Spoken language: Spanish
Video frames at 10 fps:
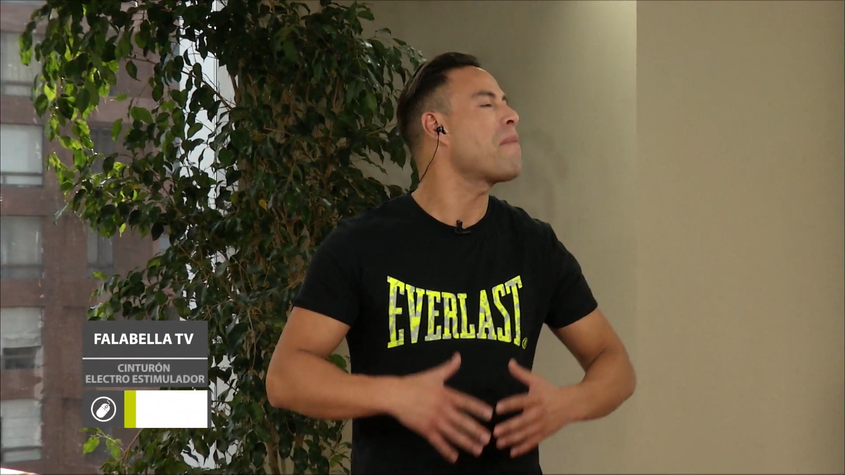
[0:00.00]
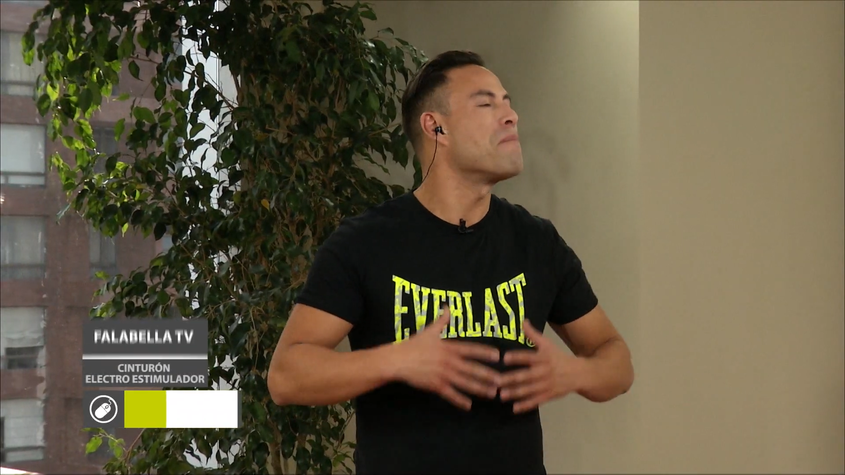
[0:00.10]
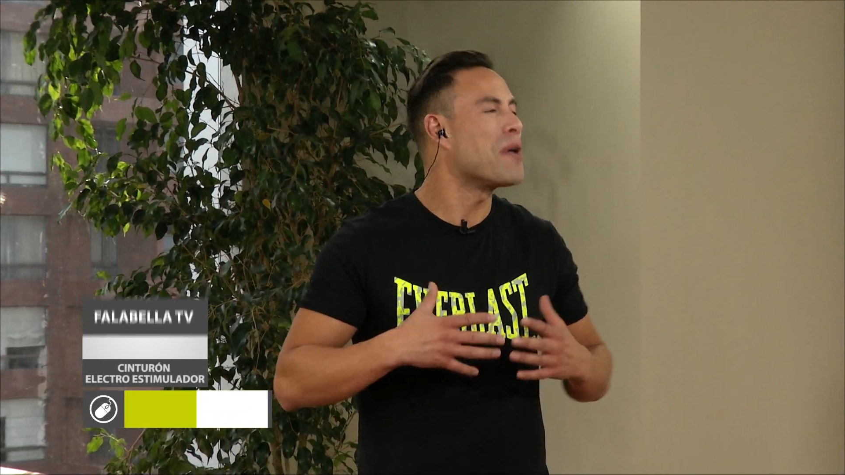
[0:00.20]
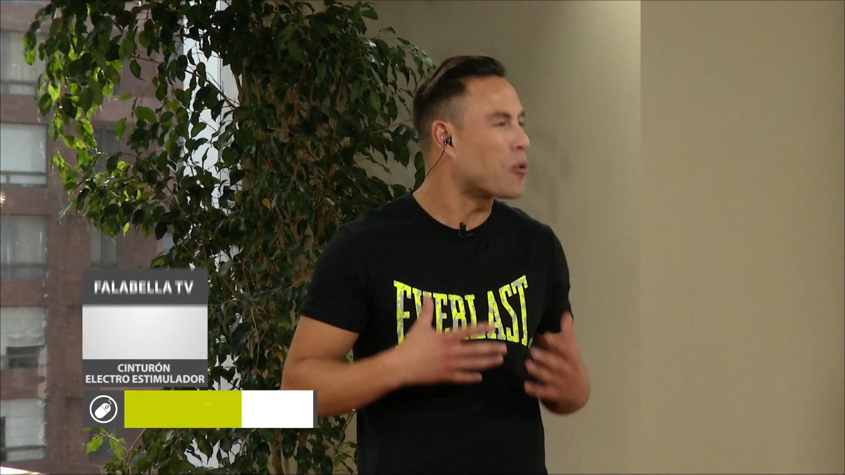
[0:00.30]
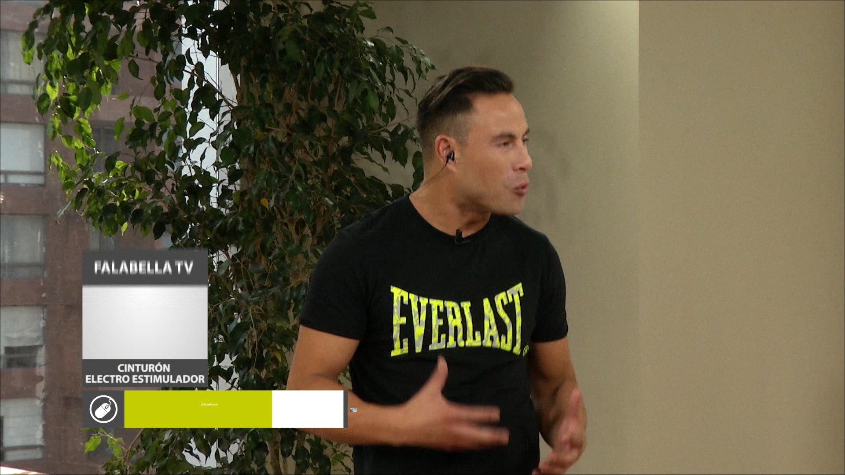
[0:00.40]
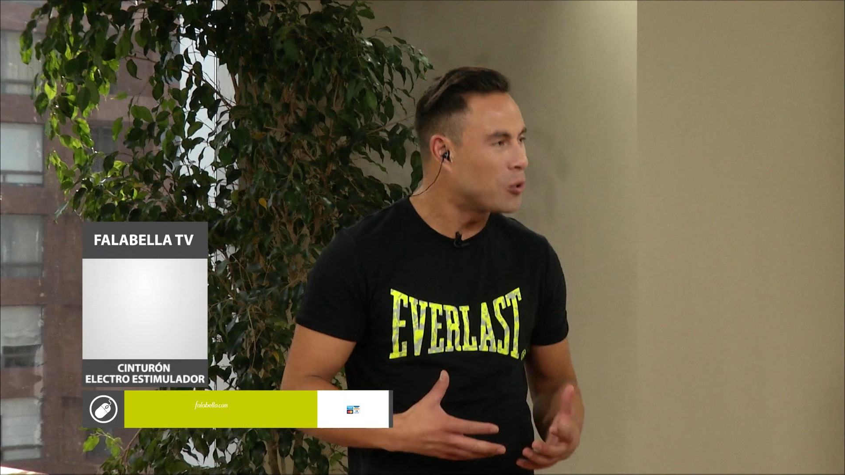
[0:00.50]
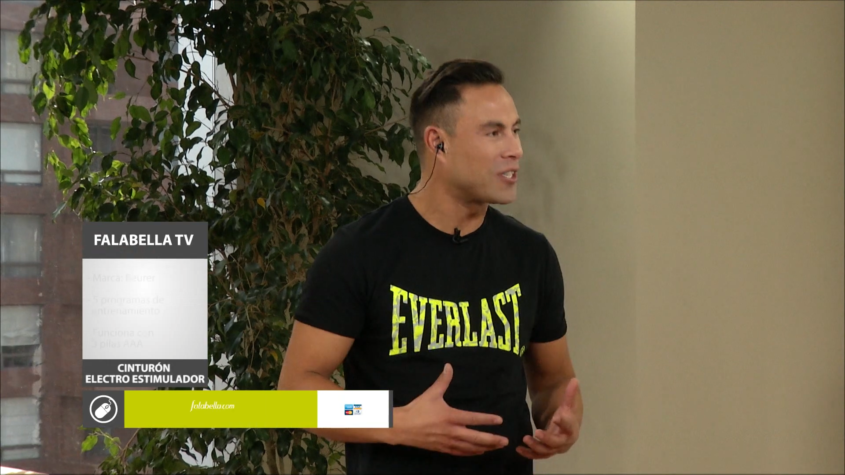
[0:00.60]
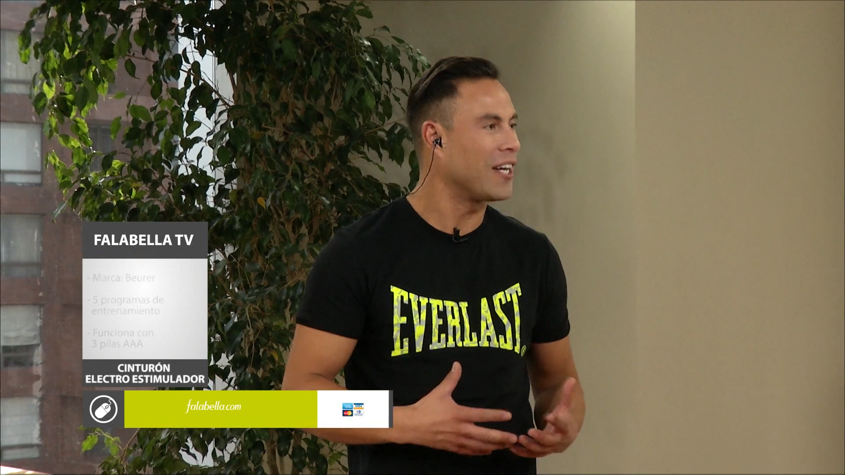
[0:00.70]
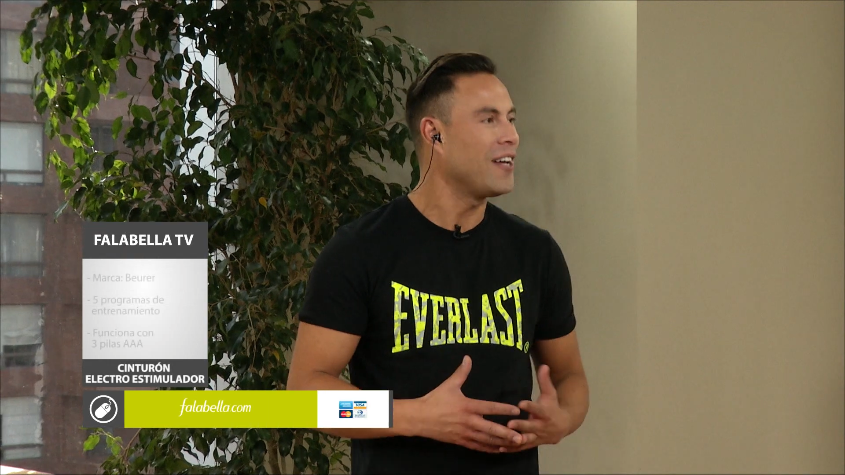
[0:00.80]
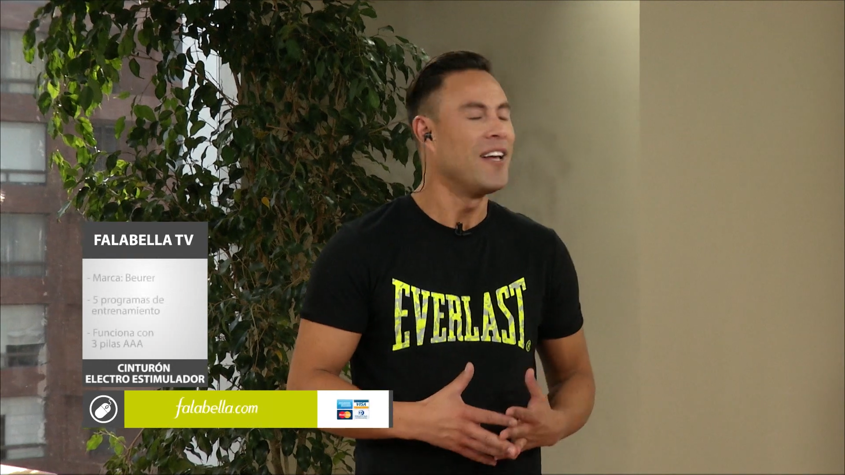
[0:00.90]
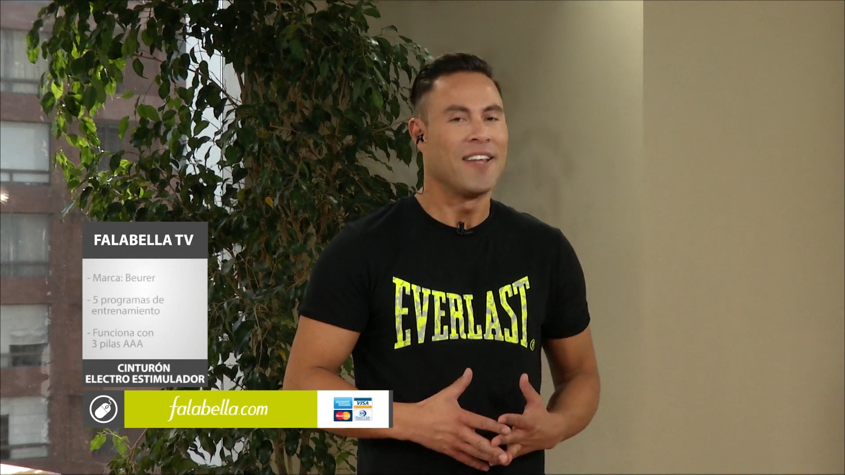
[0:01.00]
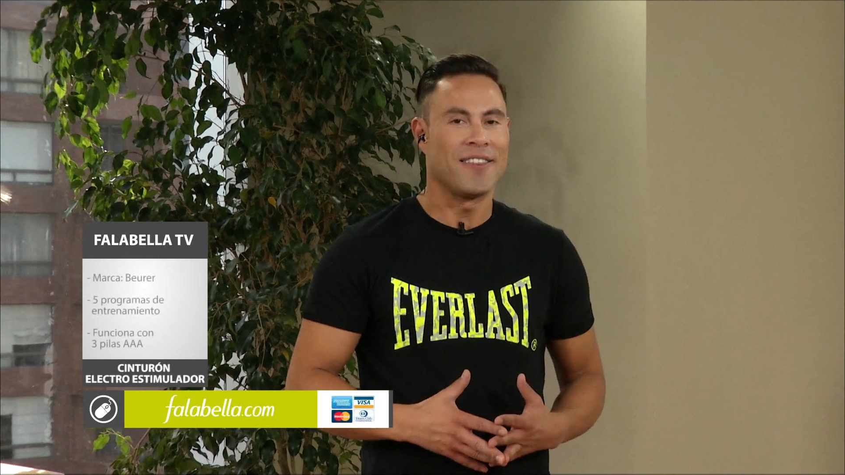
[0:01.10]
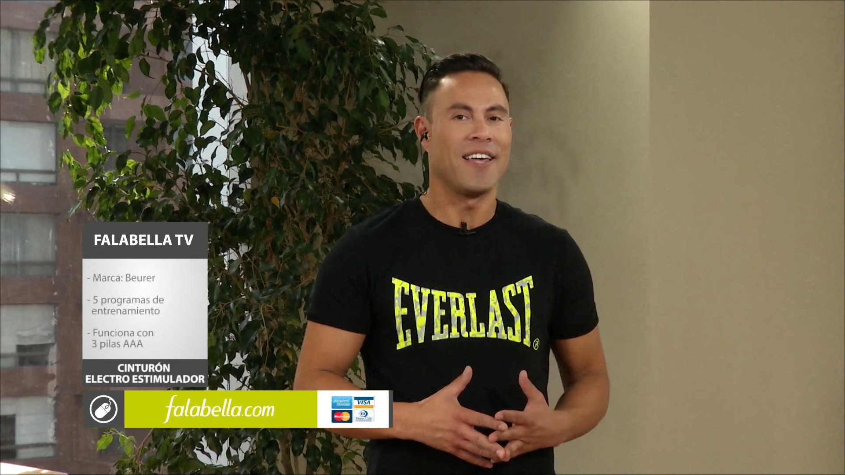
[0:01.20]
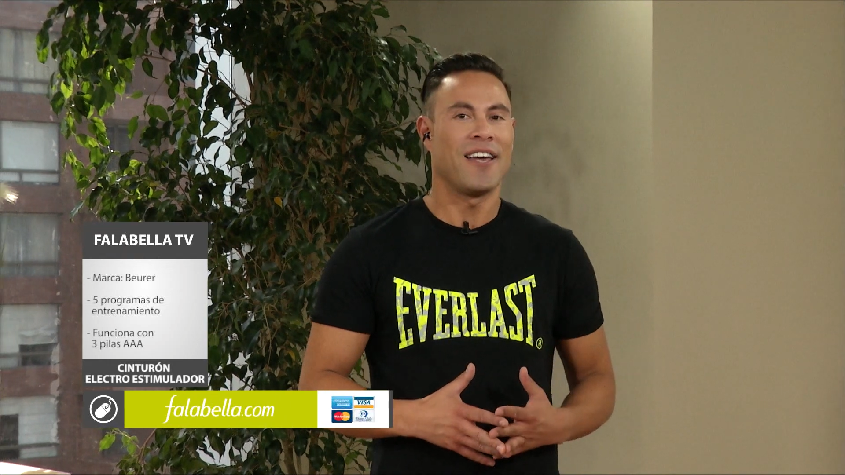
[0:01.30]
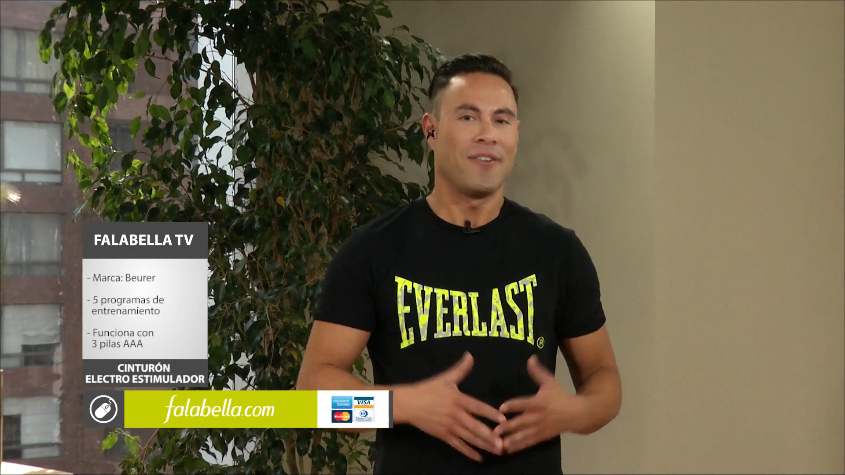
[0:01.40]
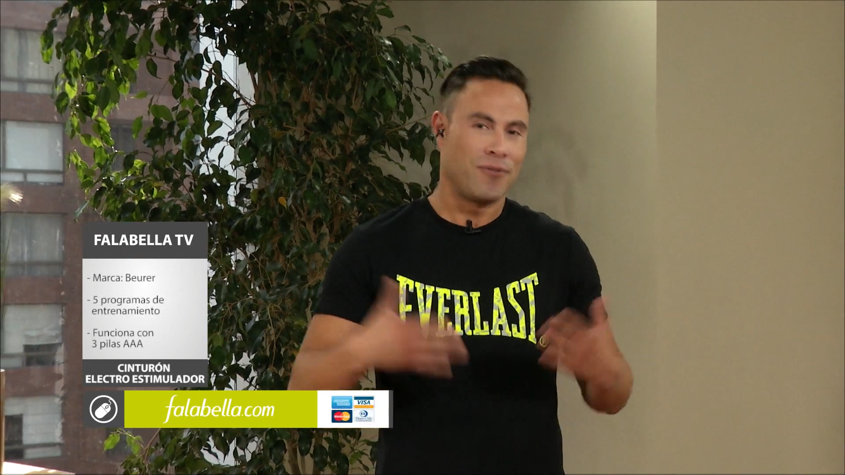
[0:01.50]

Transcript: me gusta de,